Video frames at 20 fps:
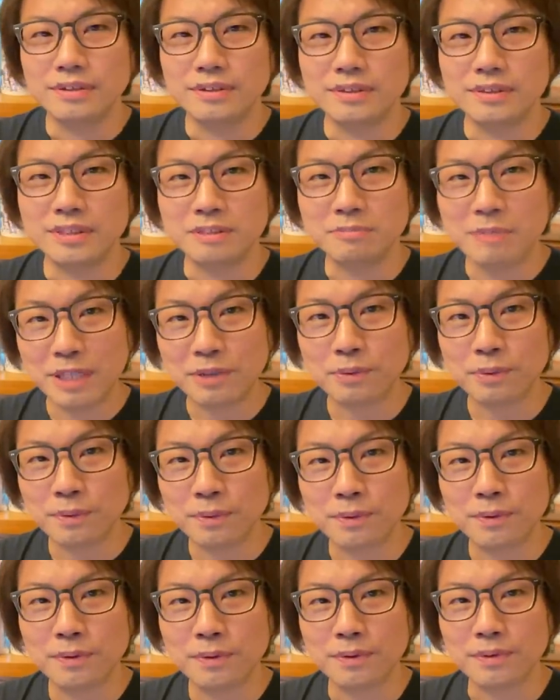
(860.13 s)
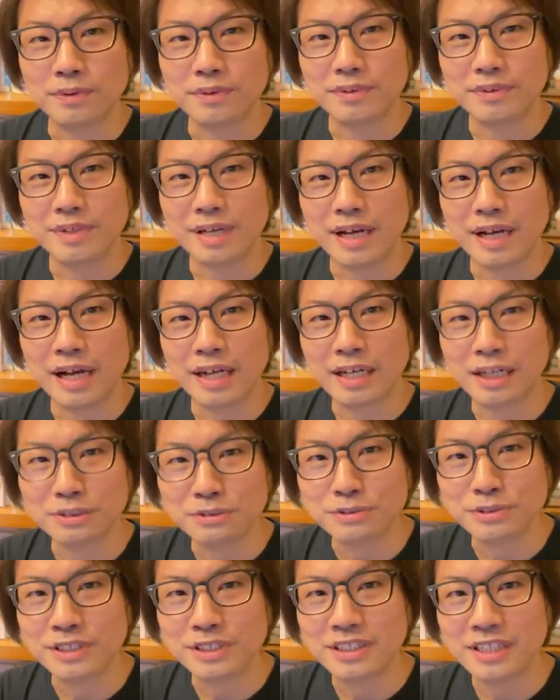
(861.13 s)
今のところ明
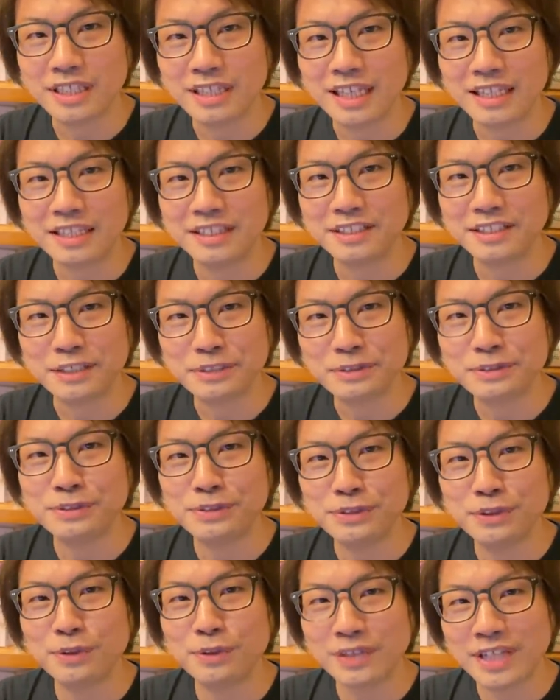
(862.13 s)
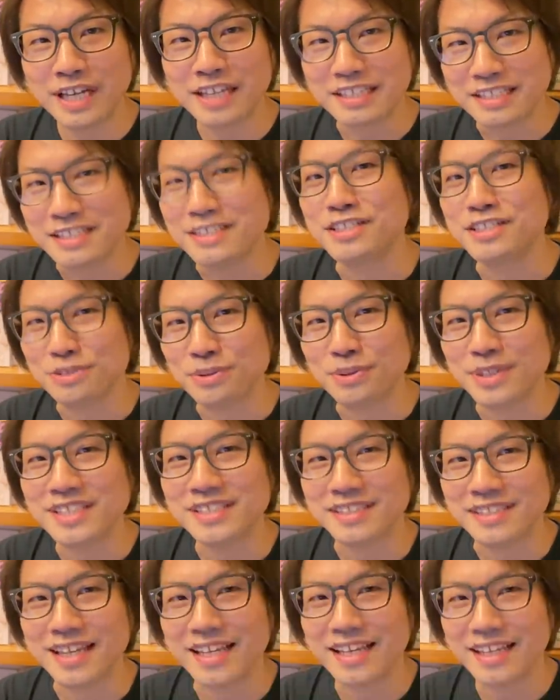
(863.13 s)
るくいってないっていうような印象で
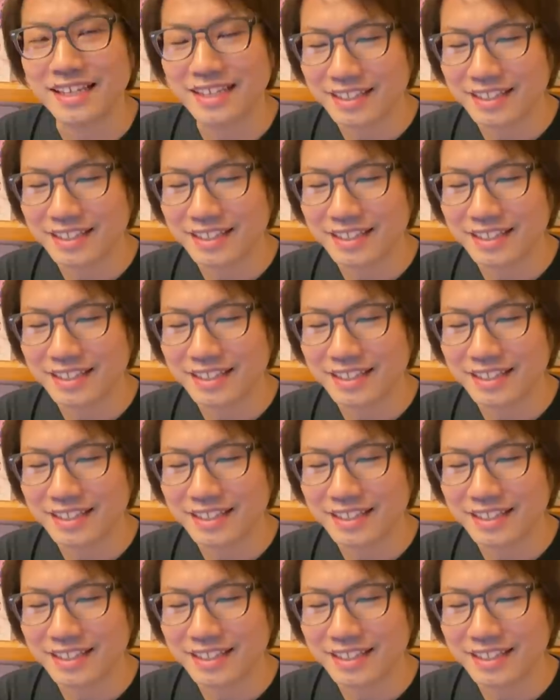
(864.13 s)
すね。